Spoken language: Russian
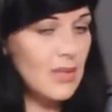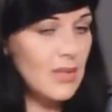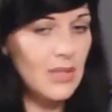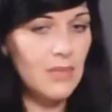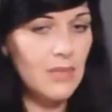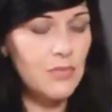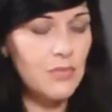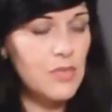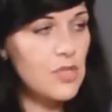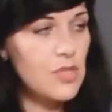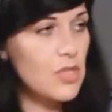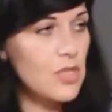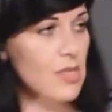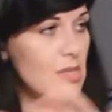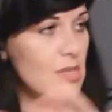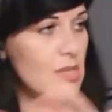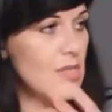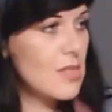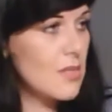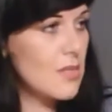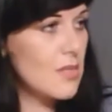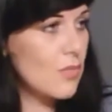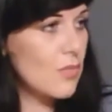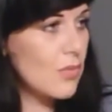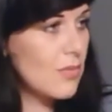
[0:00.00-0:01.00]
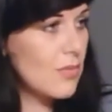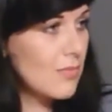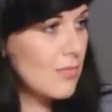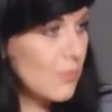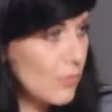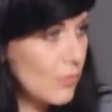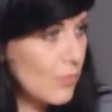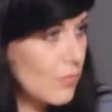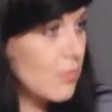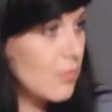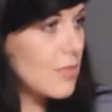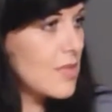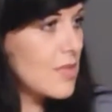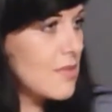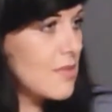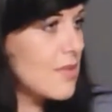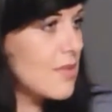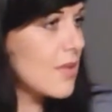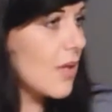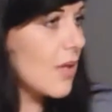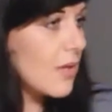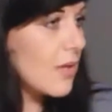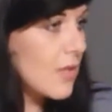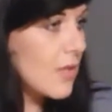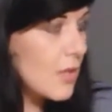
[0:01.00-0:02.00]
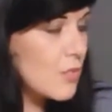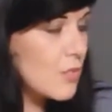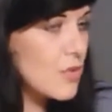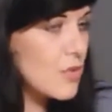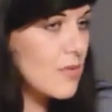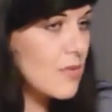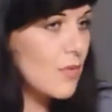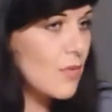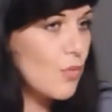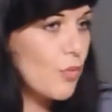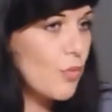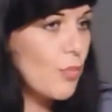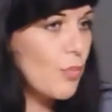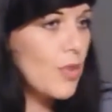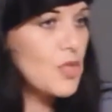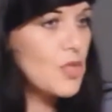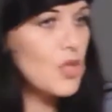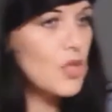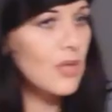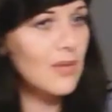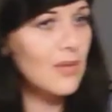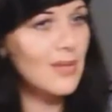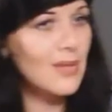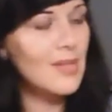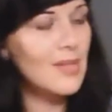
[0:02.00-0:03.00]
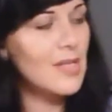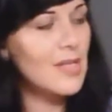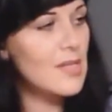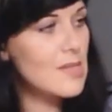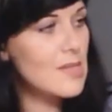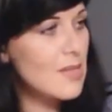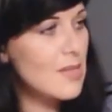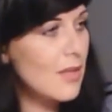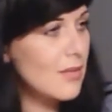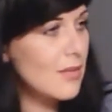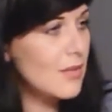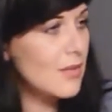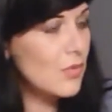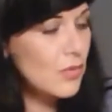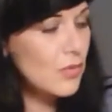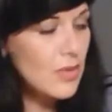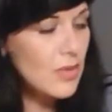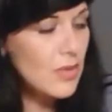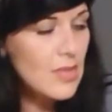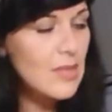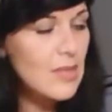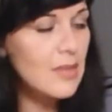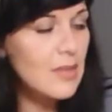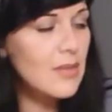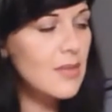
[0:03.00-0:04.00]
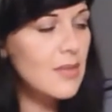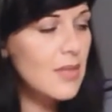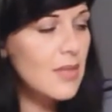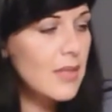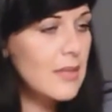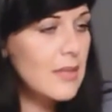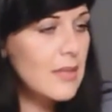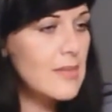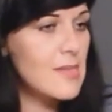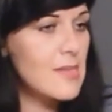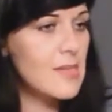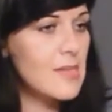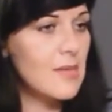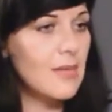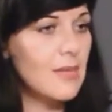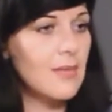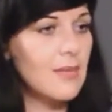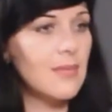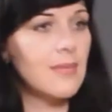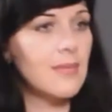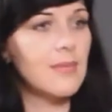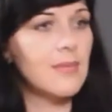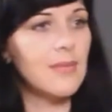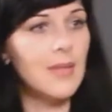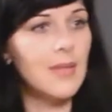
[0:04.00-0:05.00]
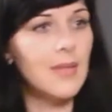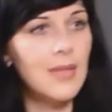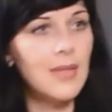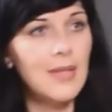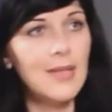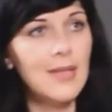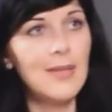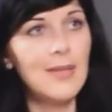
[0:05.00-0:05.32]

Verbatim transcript: она вот сейчас, знаете, вот ну, действительно как лакмусовая бумажка, как кристалл какой-то, они открылись и